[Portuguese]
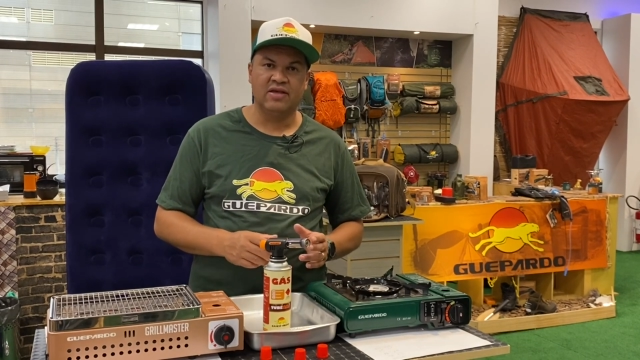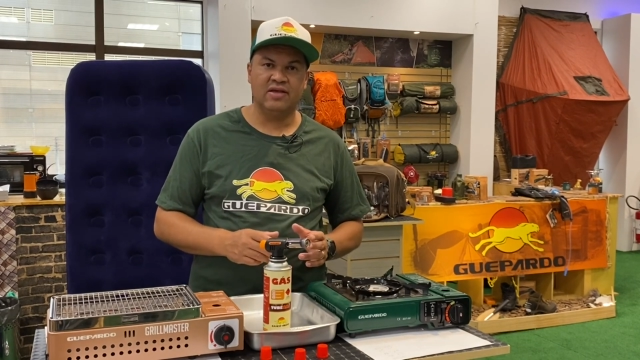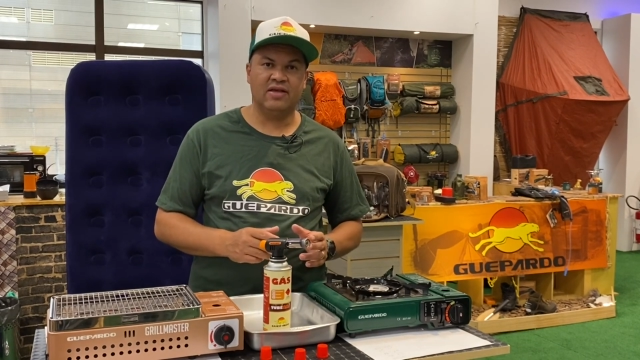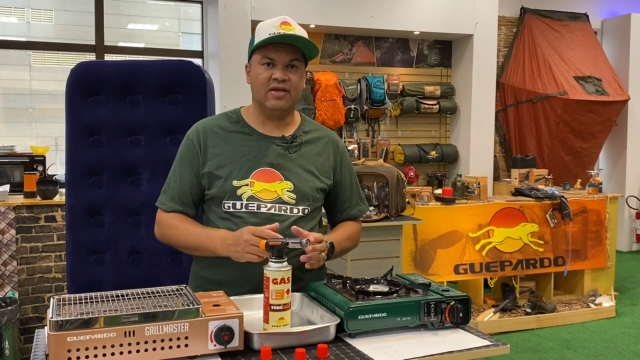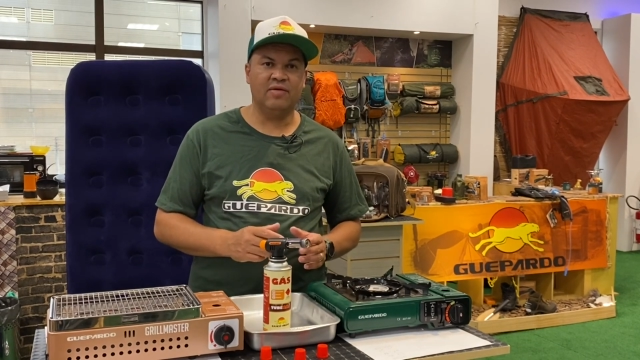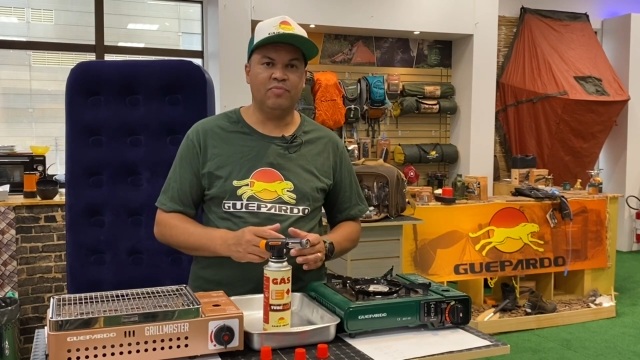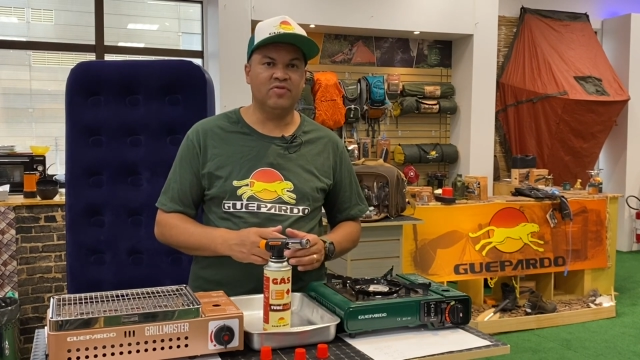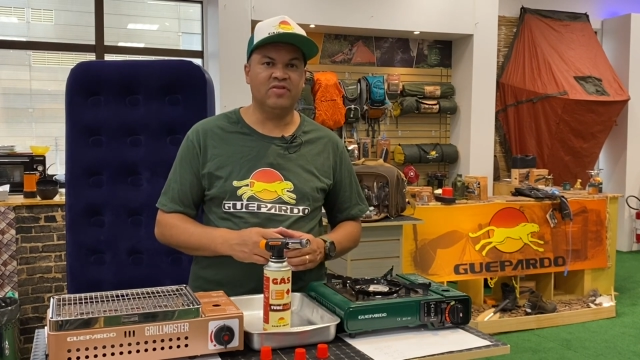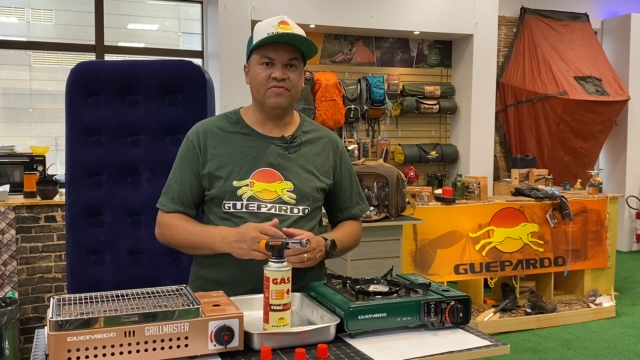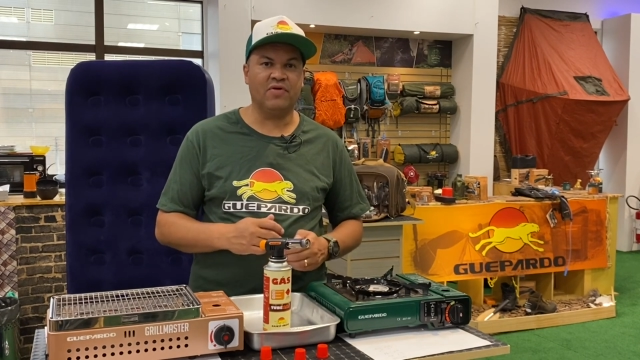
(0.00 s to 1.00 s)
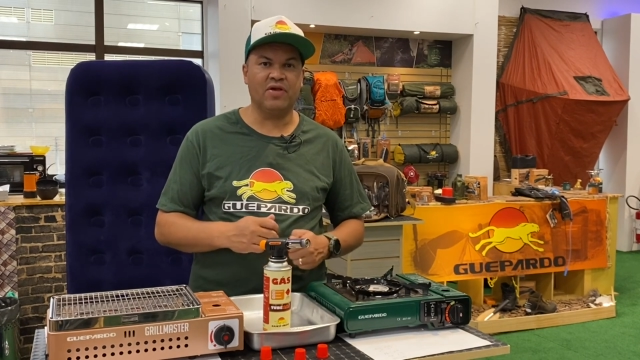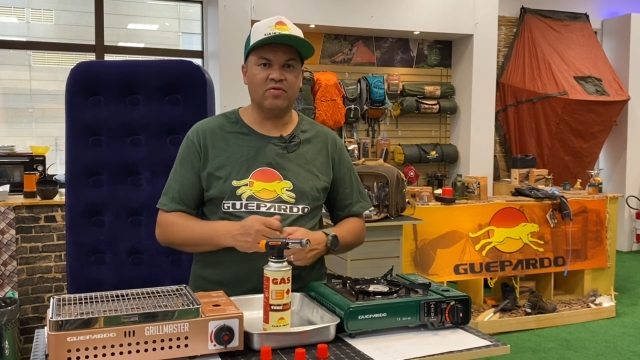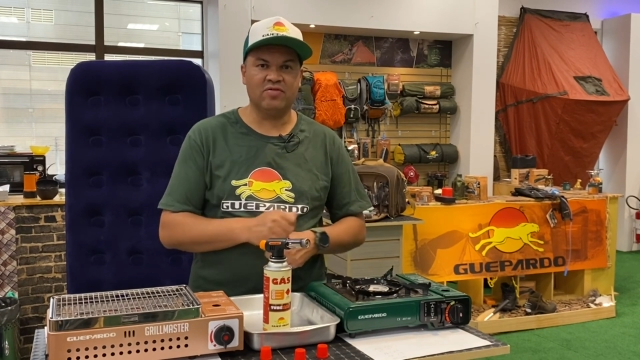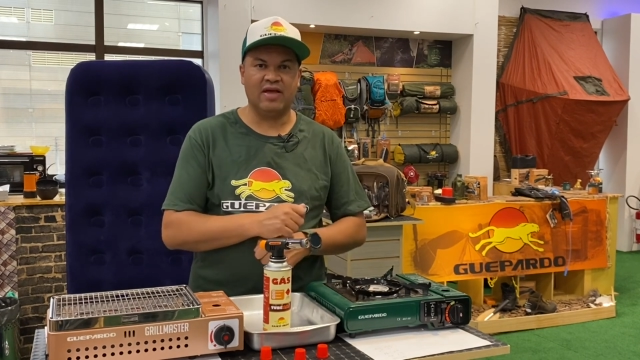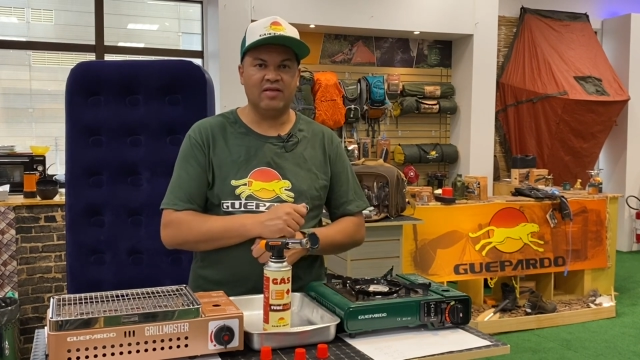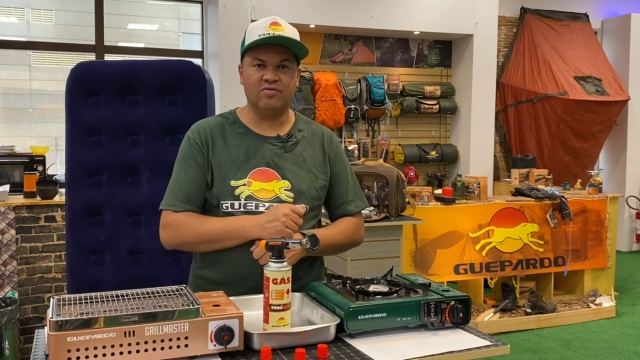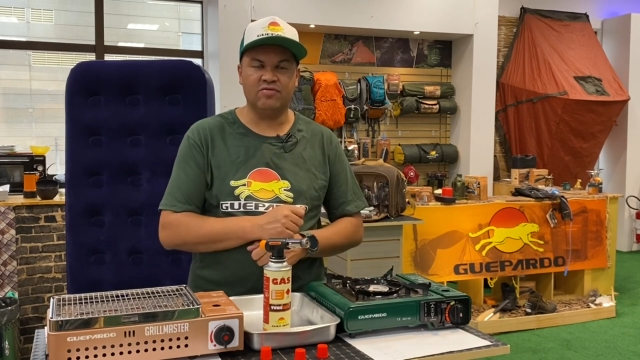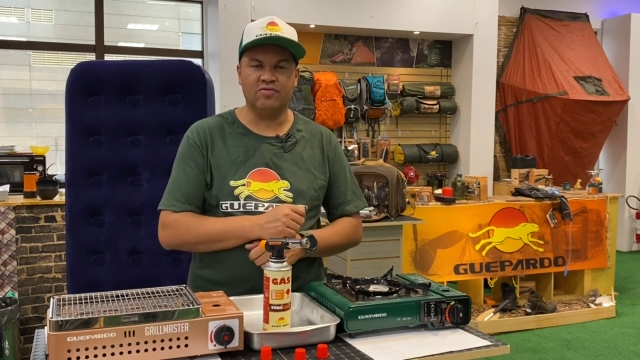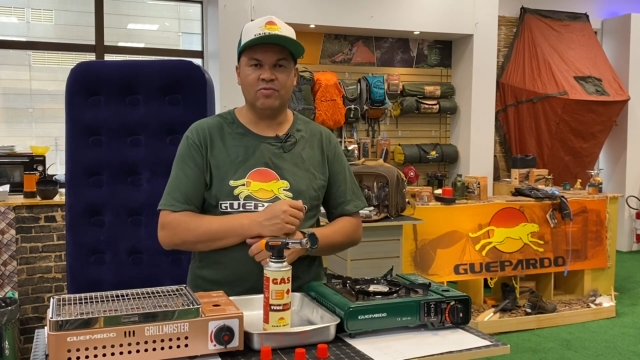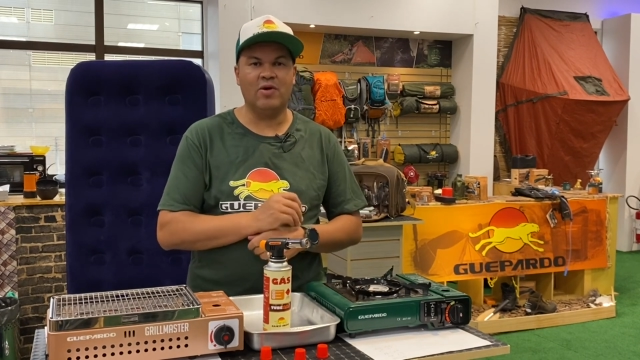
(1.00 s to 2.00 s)
é impossível alguém usar
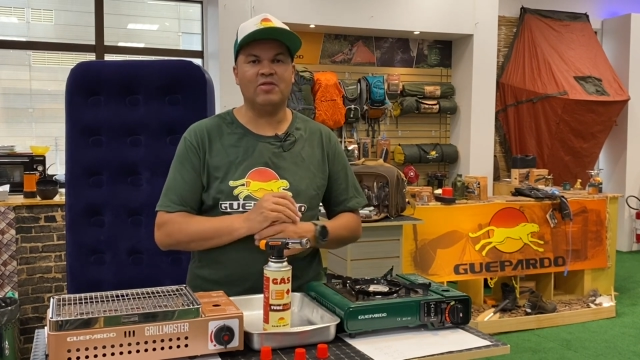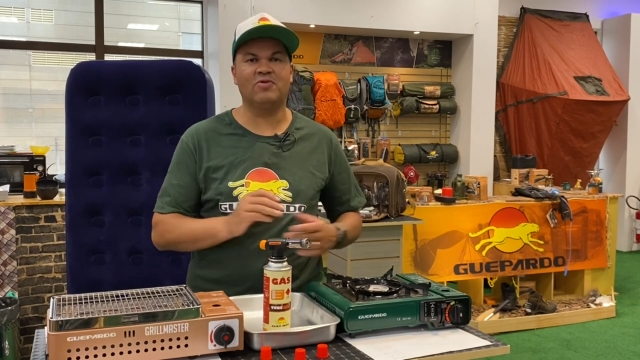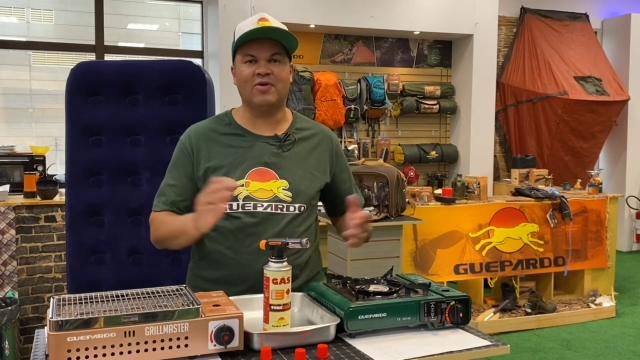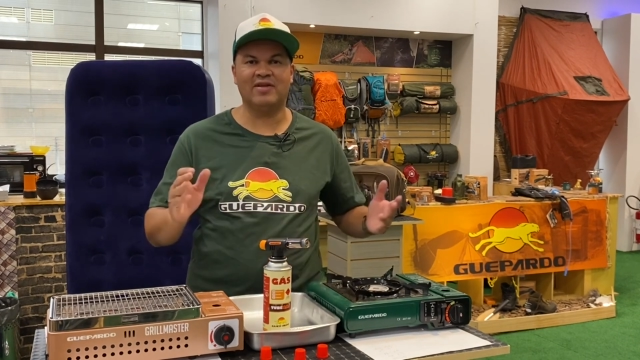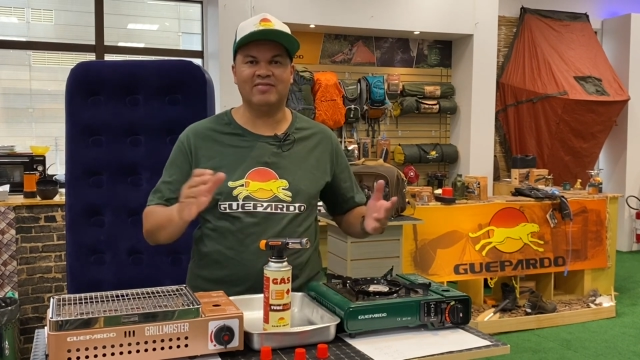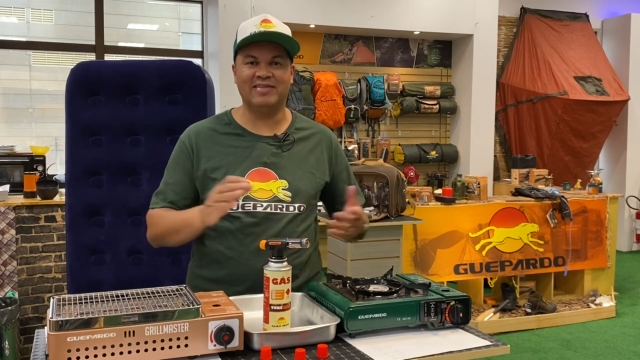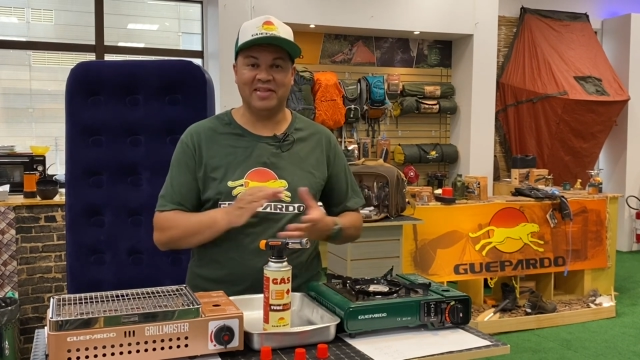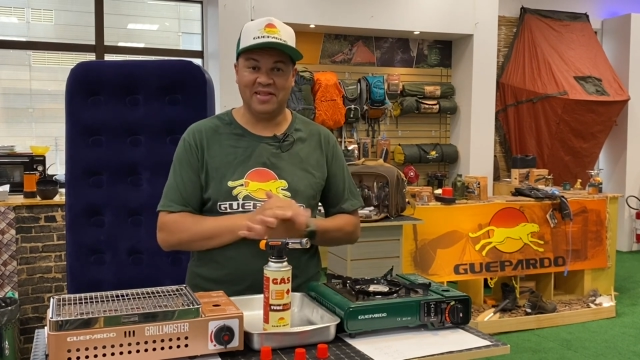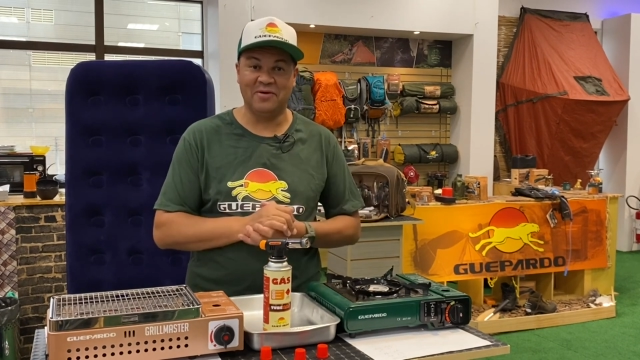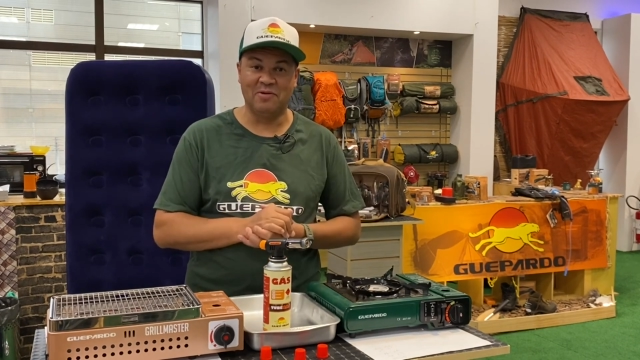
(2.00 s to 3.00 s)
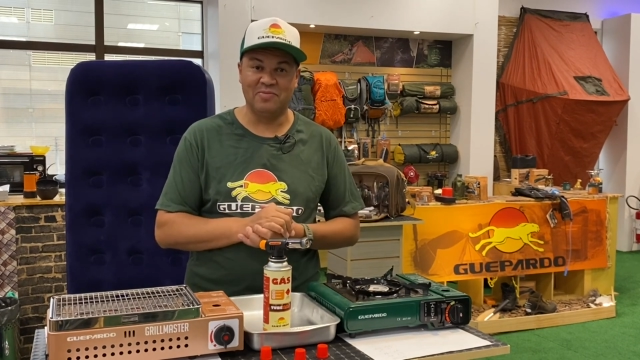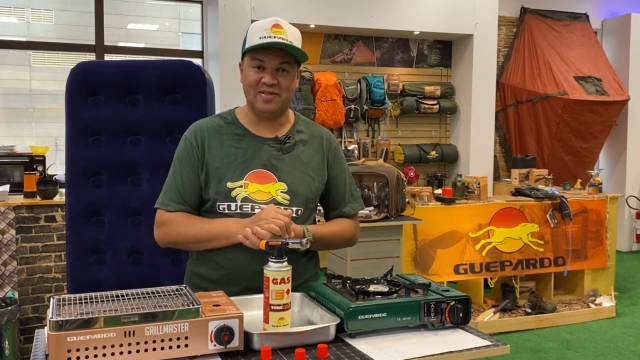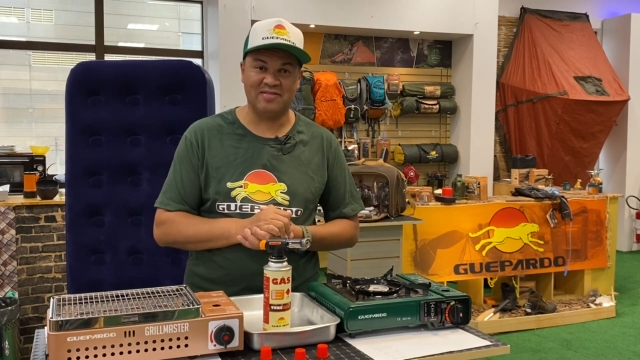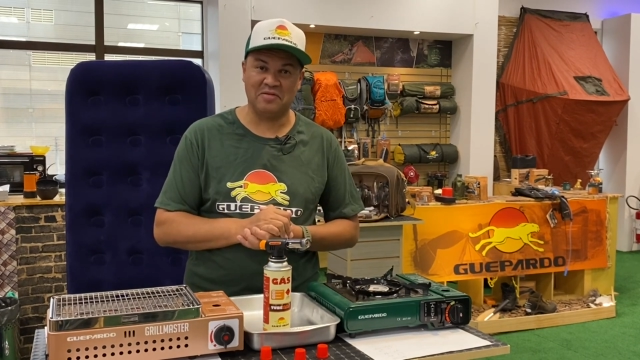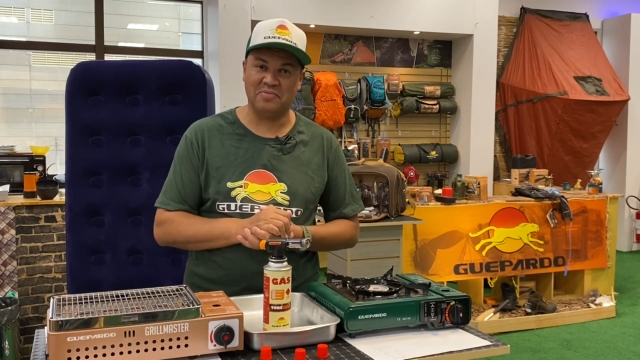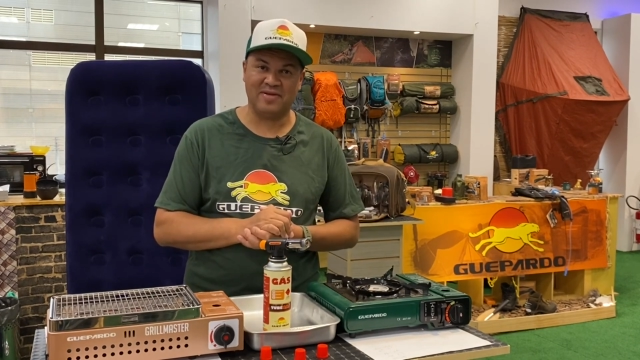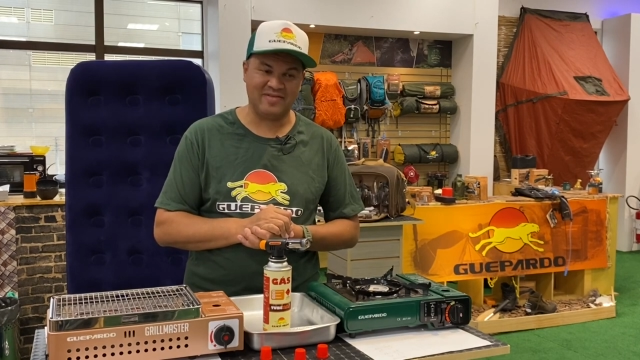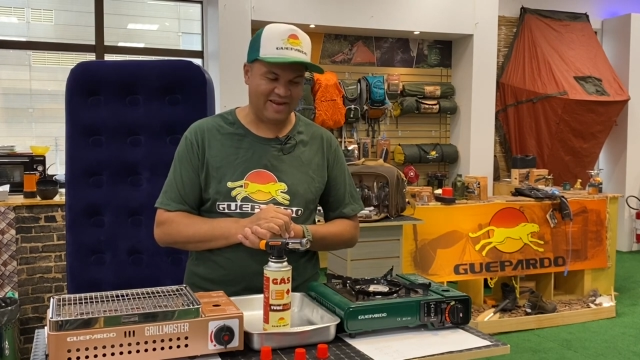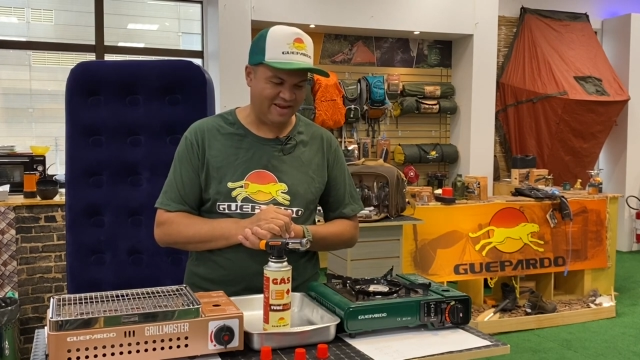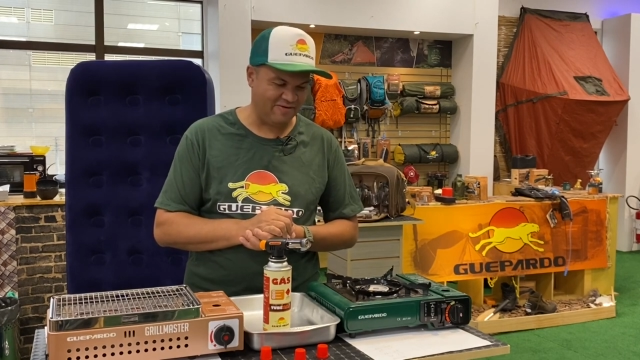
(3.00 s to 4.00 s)
isso quatro horas ininterruptas né, no
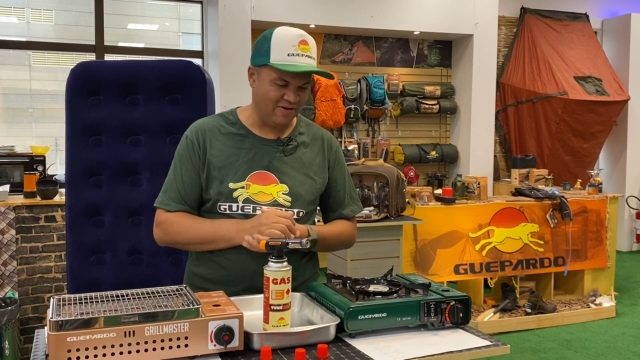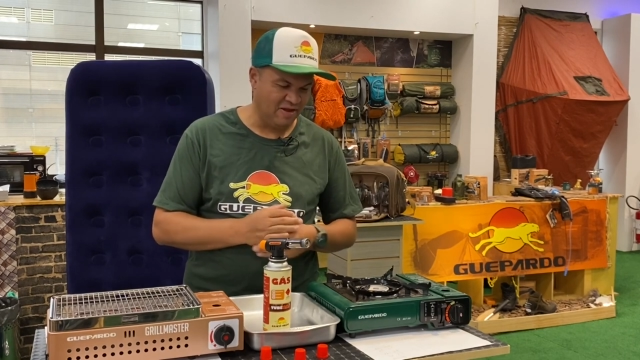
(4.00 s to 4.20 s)
maçarico.